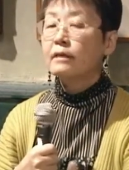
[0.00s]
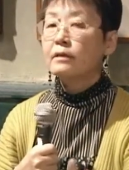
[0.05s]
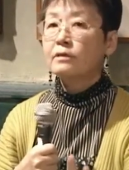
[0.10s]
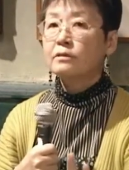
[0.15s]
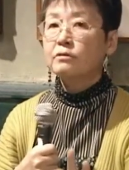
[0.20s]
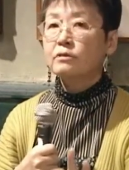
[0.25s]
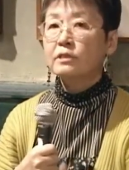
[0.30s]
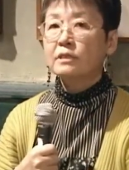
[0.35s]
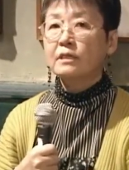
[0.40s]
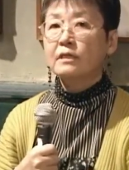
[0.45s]

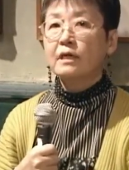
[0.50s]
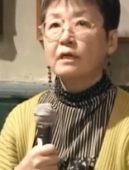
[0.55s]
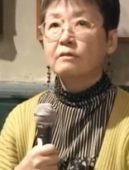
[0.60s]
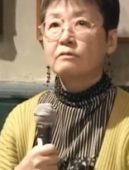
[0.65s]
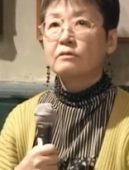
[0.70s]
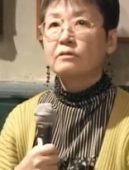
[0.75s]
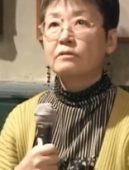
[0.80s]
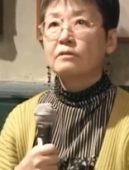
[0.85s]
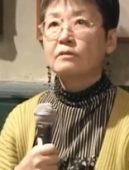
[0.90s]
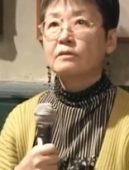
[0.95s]
そして学
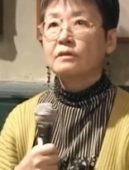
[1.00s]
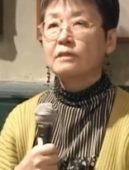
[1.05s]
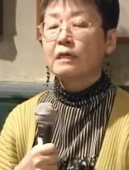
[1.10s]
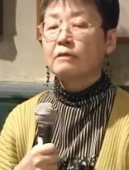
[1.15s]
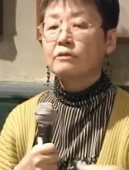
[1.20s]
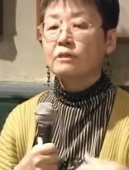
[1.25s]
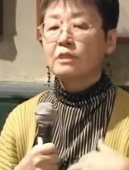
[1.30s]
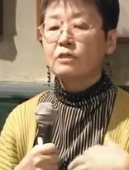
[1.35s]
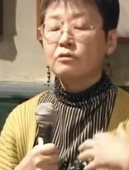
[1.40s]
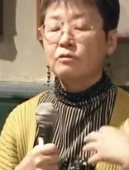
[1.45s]

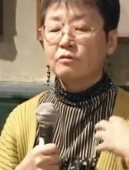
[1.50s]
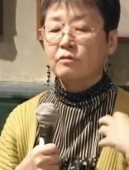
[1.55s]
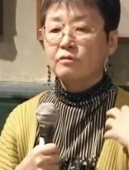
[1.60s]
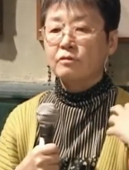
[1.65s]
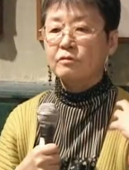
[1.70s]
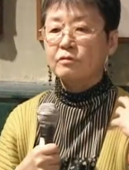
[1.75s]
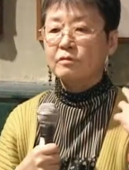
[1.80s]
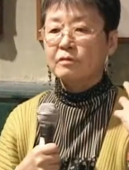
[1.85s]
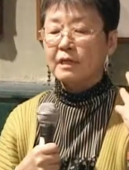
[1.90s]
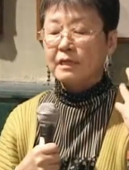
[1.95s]
学生証
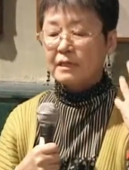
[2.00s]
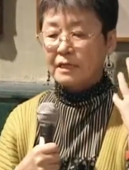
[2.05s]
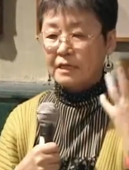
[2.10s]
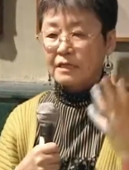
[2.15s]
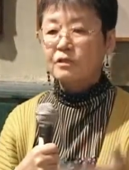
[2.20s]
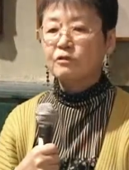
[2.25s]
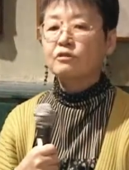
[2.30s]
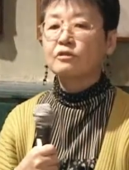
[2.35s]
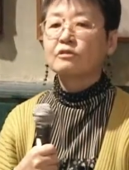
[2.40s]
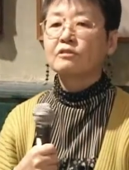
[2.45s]
を新
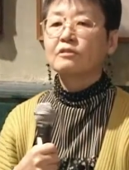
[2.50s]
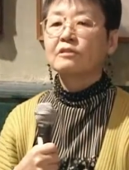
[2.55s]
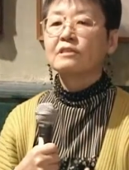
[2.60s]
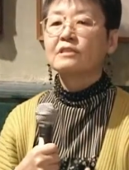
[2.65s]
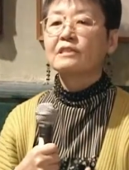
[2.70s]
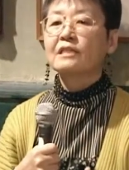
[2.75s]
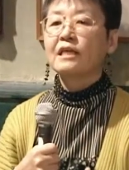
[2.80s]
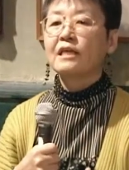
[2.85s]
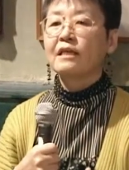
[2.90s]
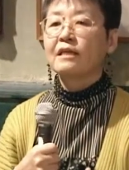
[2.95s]
しく作っ
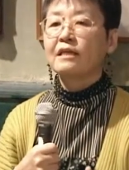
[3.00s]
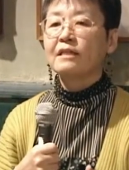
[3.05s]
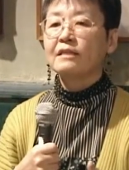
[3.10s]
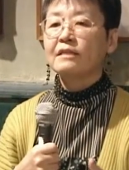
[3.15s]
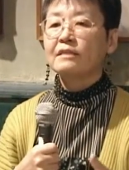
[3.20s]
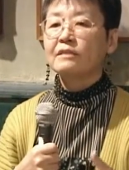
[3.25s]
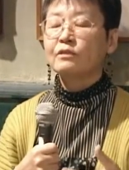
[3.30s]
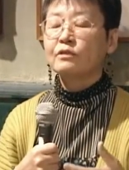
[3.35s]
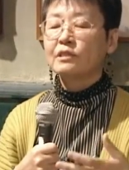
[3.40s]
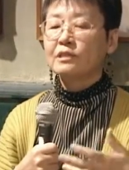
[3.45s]
て
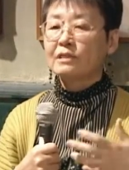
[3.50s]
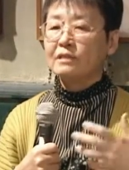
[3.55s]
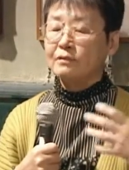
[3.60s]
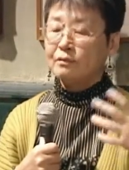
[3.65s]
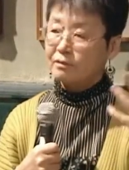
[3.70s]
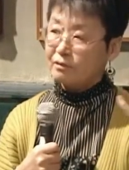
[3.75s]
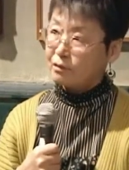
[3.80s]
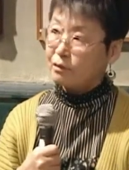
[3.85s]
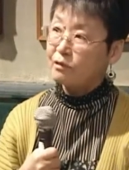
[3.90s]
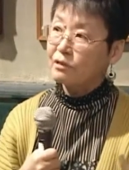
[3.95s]
そして
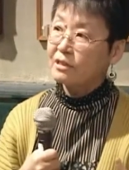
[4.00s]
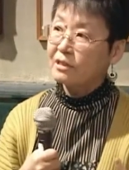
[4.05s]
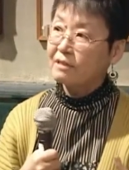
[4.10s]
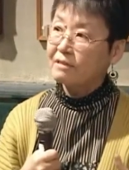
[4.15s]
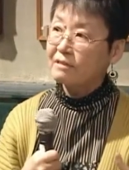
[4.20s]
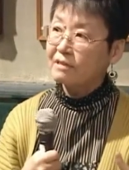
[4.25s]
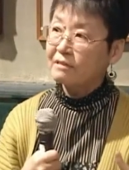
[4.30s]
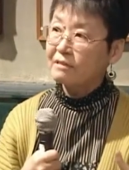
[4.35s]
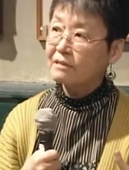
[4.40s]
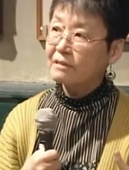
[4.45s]
卒業していっ
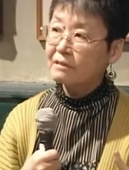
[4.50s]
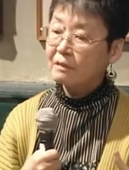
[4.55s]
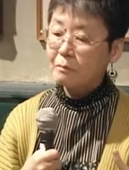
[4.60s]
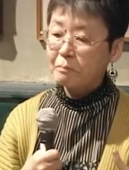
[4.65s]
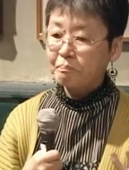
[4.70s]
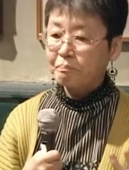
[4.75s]
たんですね。